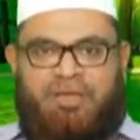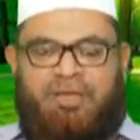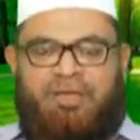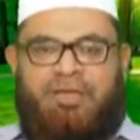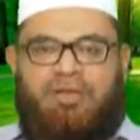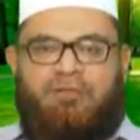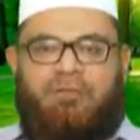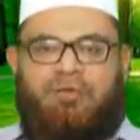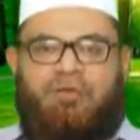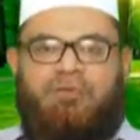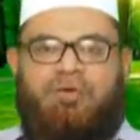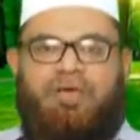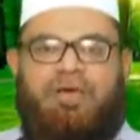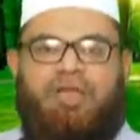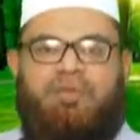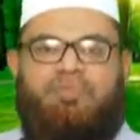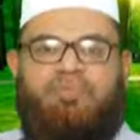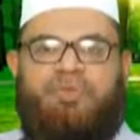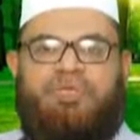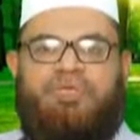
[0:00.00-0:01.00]
இன
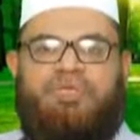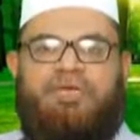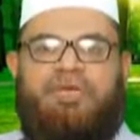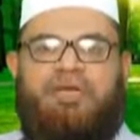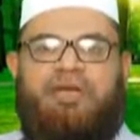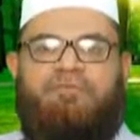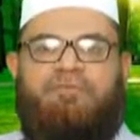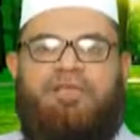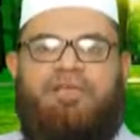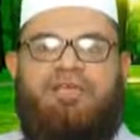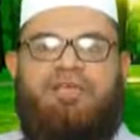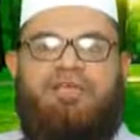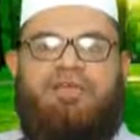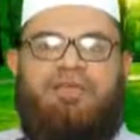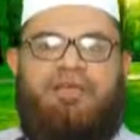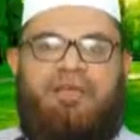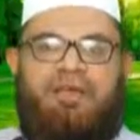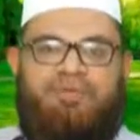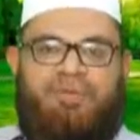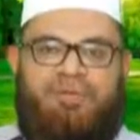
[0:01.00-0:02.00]
உறவுகளை பற்றி கவலை
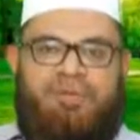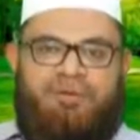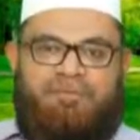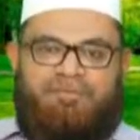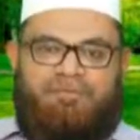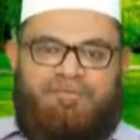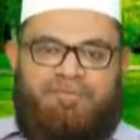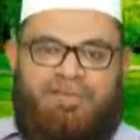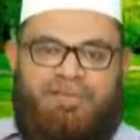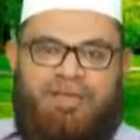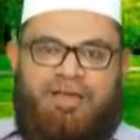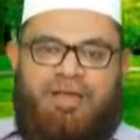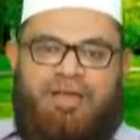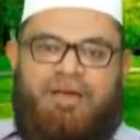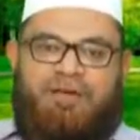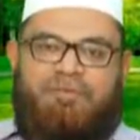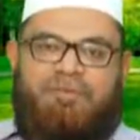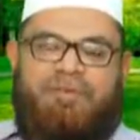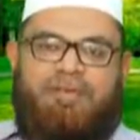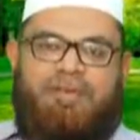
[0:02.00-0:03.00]
இல்லாமல்
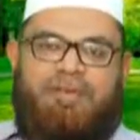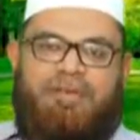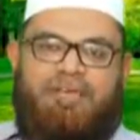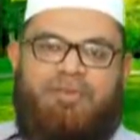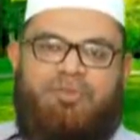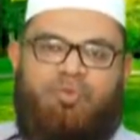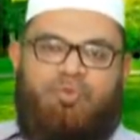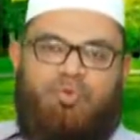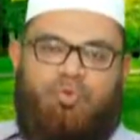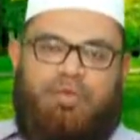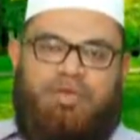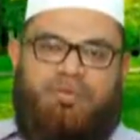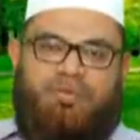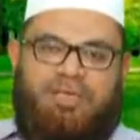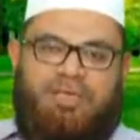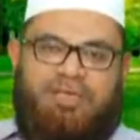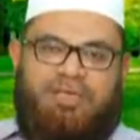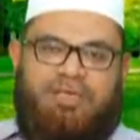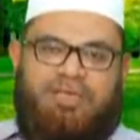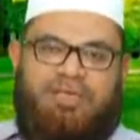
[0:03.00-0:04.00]
அவர்களை
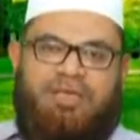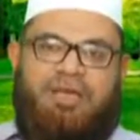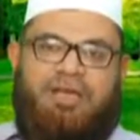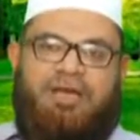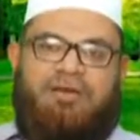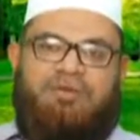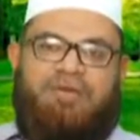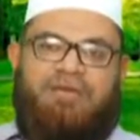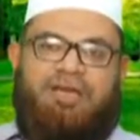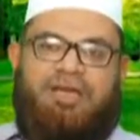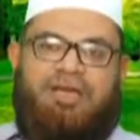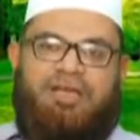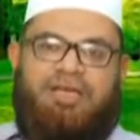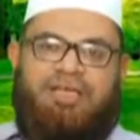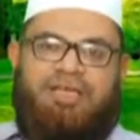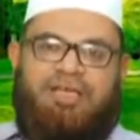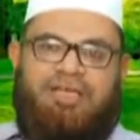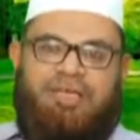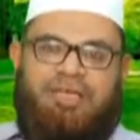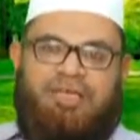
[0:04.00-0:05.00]
தூரமாக்கி அவர்களை
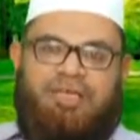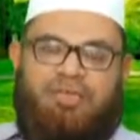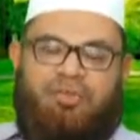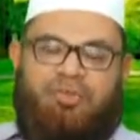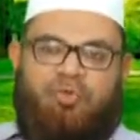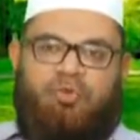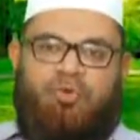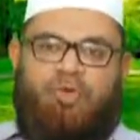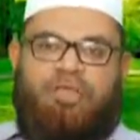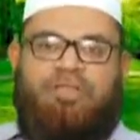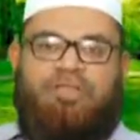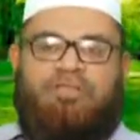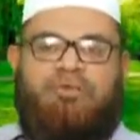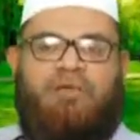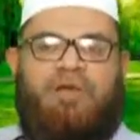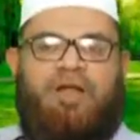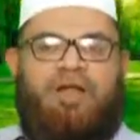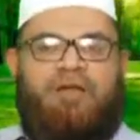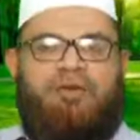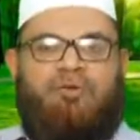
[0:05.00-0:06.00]
துண்டித்து
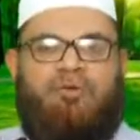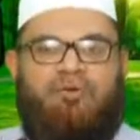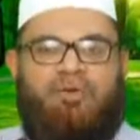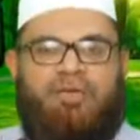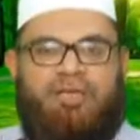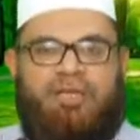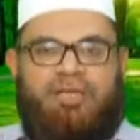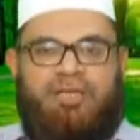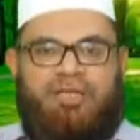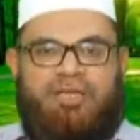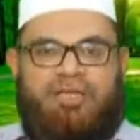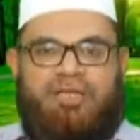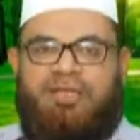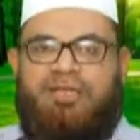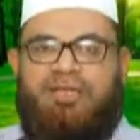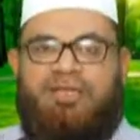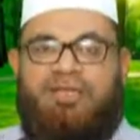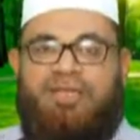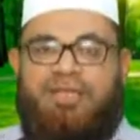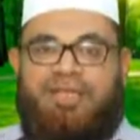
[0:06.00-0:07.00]
வாழக்கூடிய
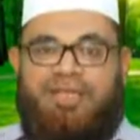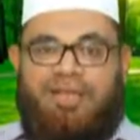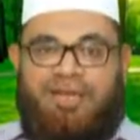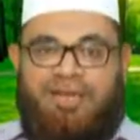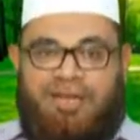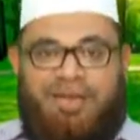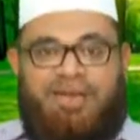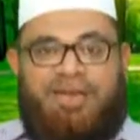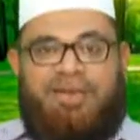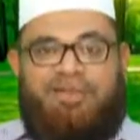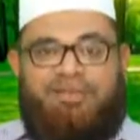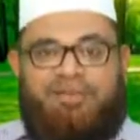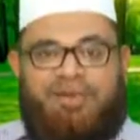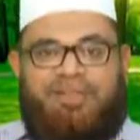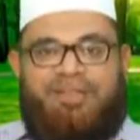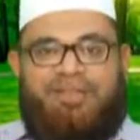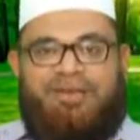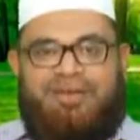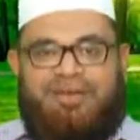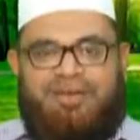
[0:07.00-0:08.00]
நிறைய நல்ல
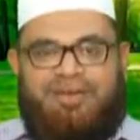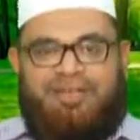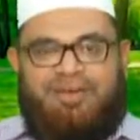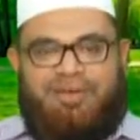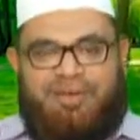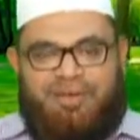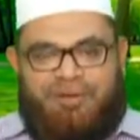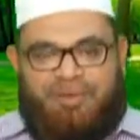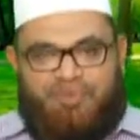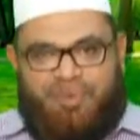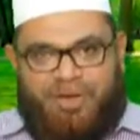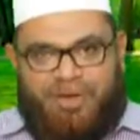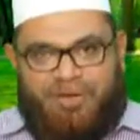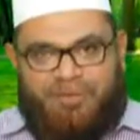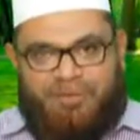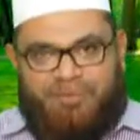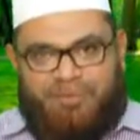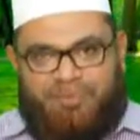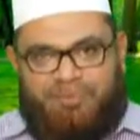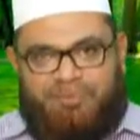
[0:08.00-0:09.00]
மனிதர்களை இன்று நாம்
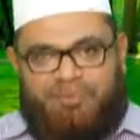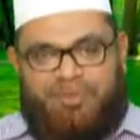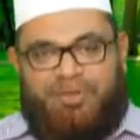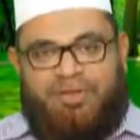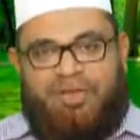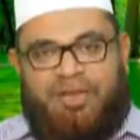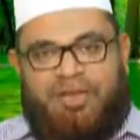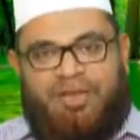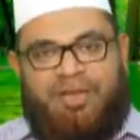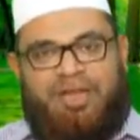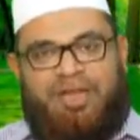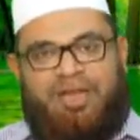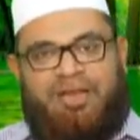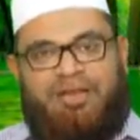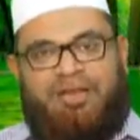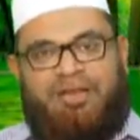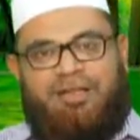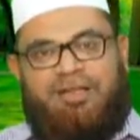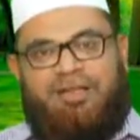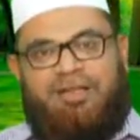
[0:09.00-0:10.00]
பார்க்கிறோம்
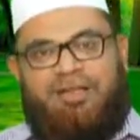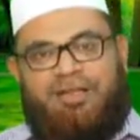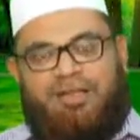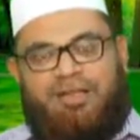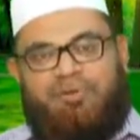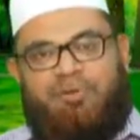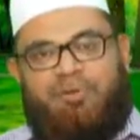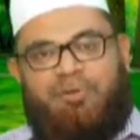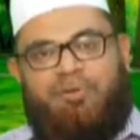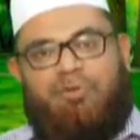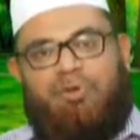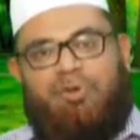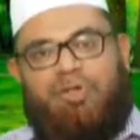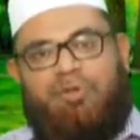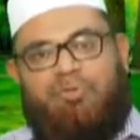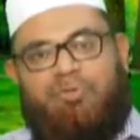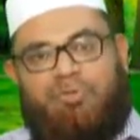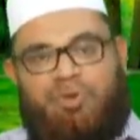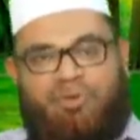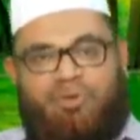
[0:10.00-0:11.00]
ஆனால்
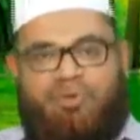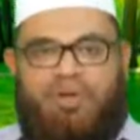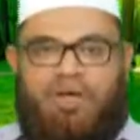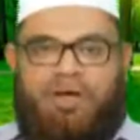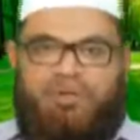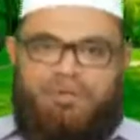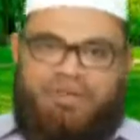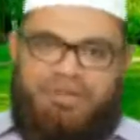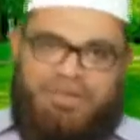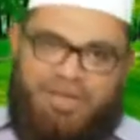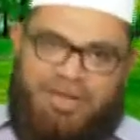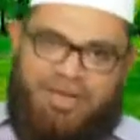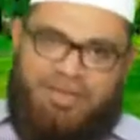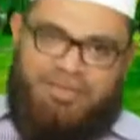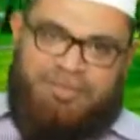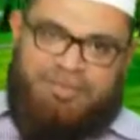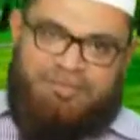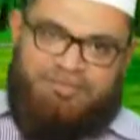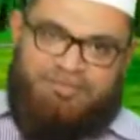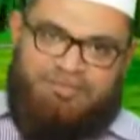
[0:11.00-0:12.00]
இவர்களுடைய முடிவு
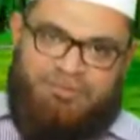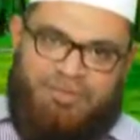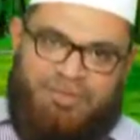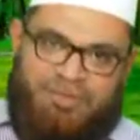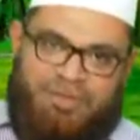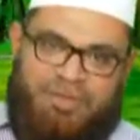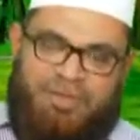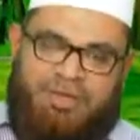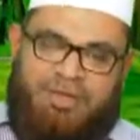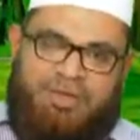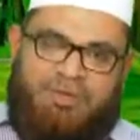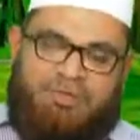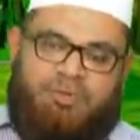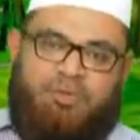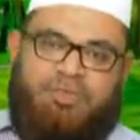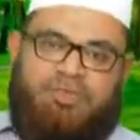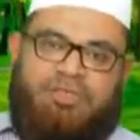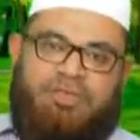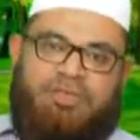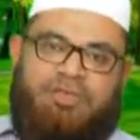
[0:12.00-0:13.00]
ஆபத்தானது
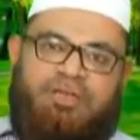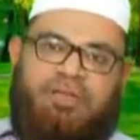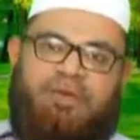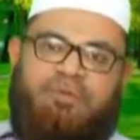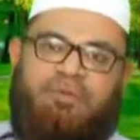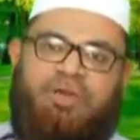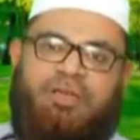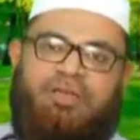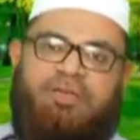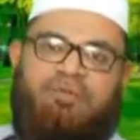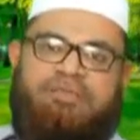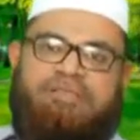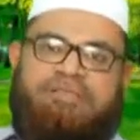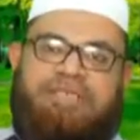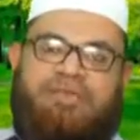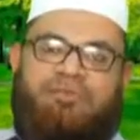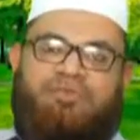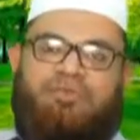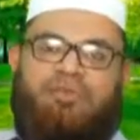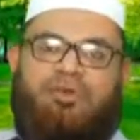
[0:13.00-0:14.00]
ரசூல் சல்லா அலஹி
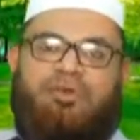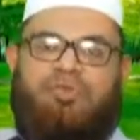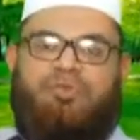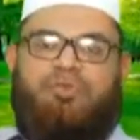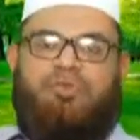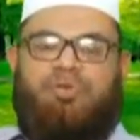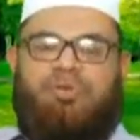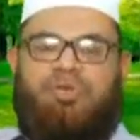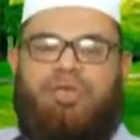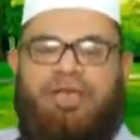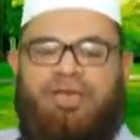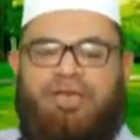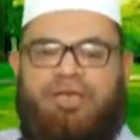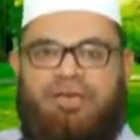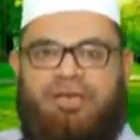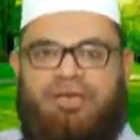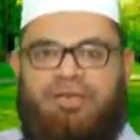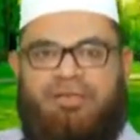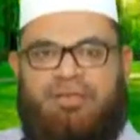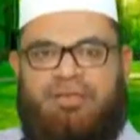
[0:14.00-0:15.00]
வசல்லம் அவர்கள்
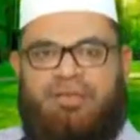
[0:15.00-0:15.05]
சொல்லுகிறார்கள்